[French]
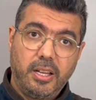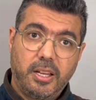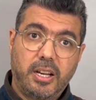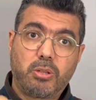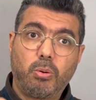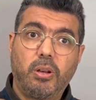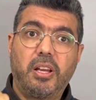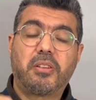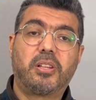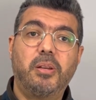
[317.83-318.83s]
رسول الله صلى الله
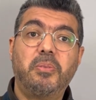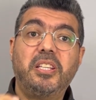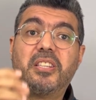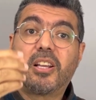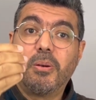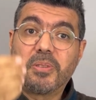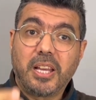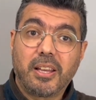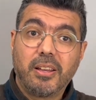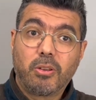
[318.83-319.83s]
عليه وسلم dit c'est comme
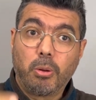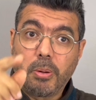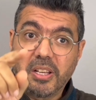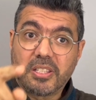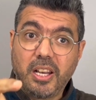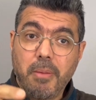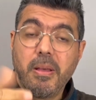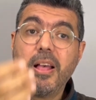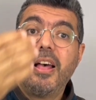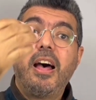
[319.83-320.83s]
ça que le roi sallallahu alayhi
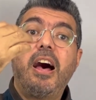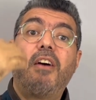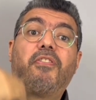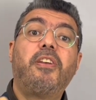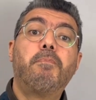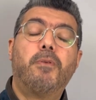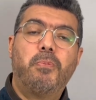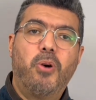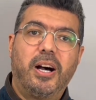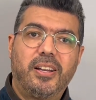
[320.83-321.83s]
a fait pour
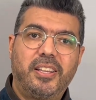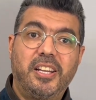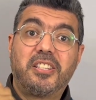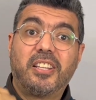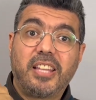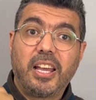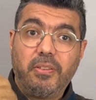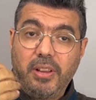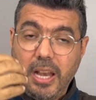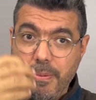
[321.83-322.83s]
moi. C'est
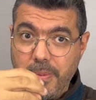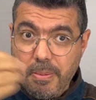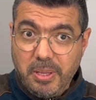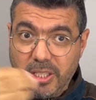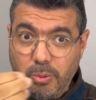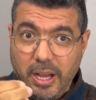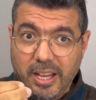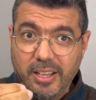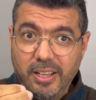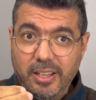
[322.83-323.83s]
arrivé, la même
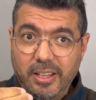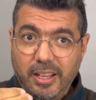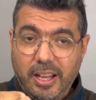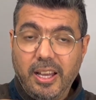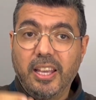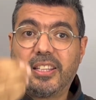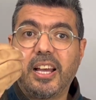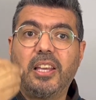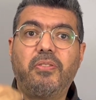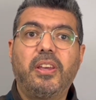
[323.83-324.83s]
histoire hein, est
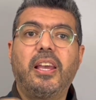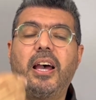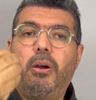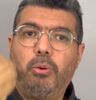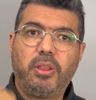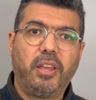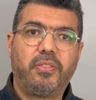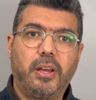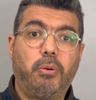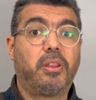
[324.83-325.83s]
arrivée à
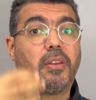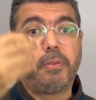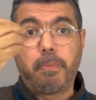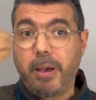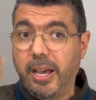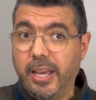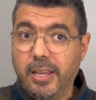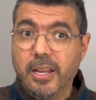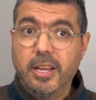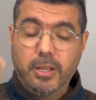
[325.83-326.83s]
Hudayfa. Hudayfa, pareil,
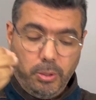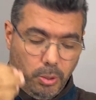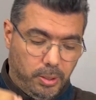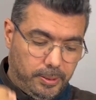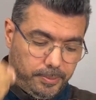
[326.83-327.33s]
donc